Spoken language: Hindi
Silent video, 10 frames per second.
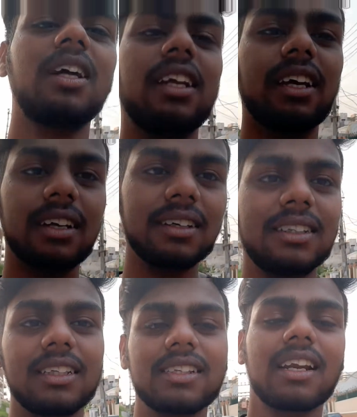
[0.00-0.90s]
डर गया ना
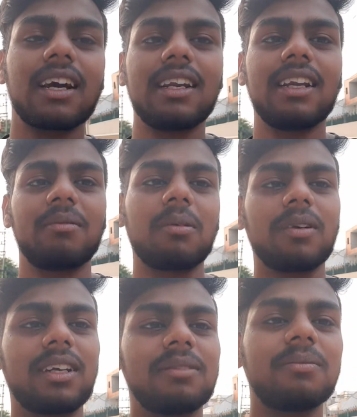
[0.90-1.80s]
तो इसलिए लगा ली नंबर
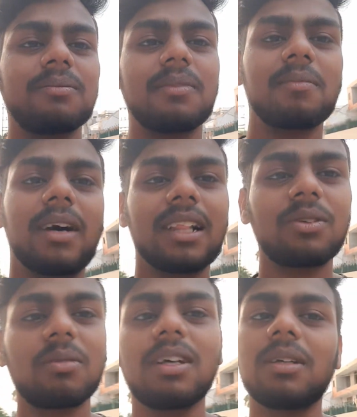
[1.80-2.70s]
प्लेट
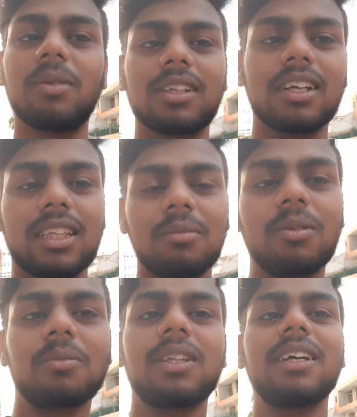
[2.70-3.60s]
फालतू की बातें बहुत करते हैं हम
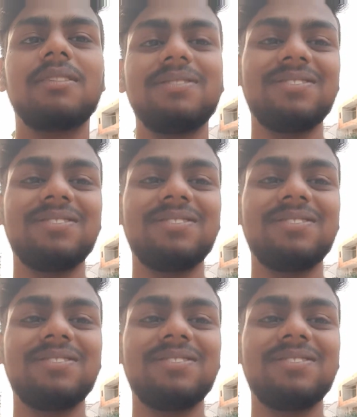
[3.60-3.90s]
लोग पता है